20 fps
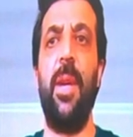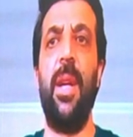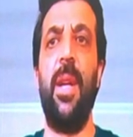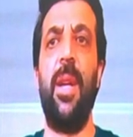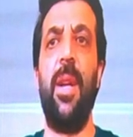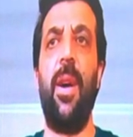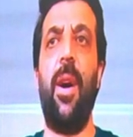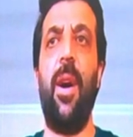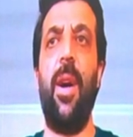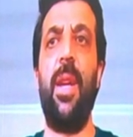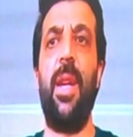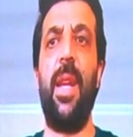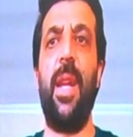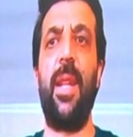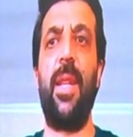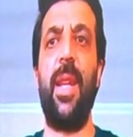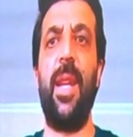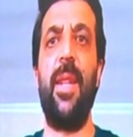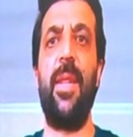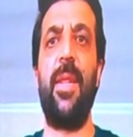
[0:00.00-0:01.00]

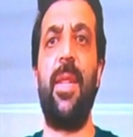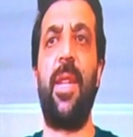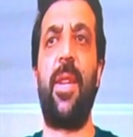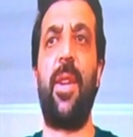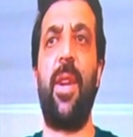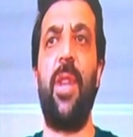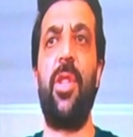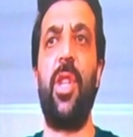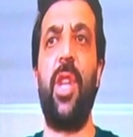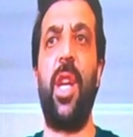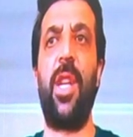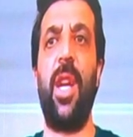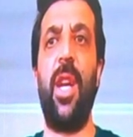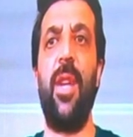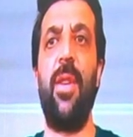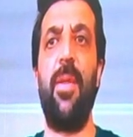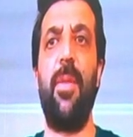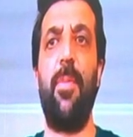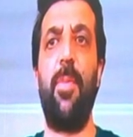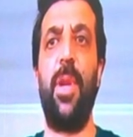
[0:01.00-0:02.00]
ayrıyeten dikkat çeken
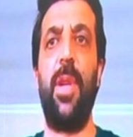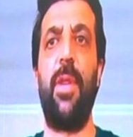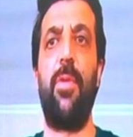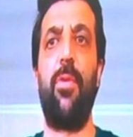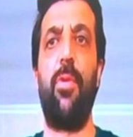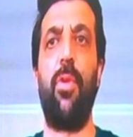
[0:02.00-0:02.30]
bir durum.